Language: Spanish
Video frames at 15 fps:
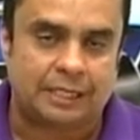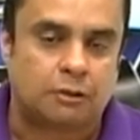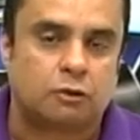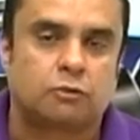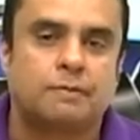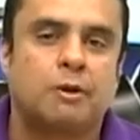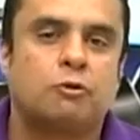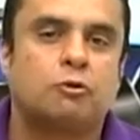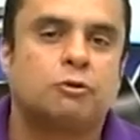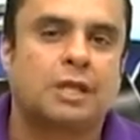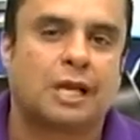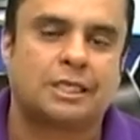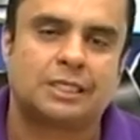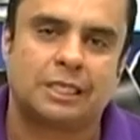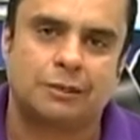los ve uno
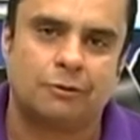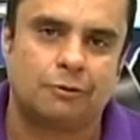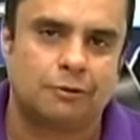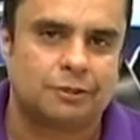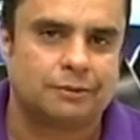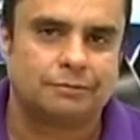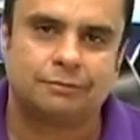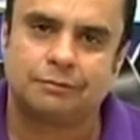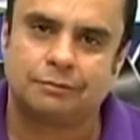tan seguros.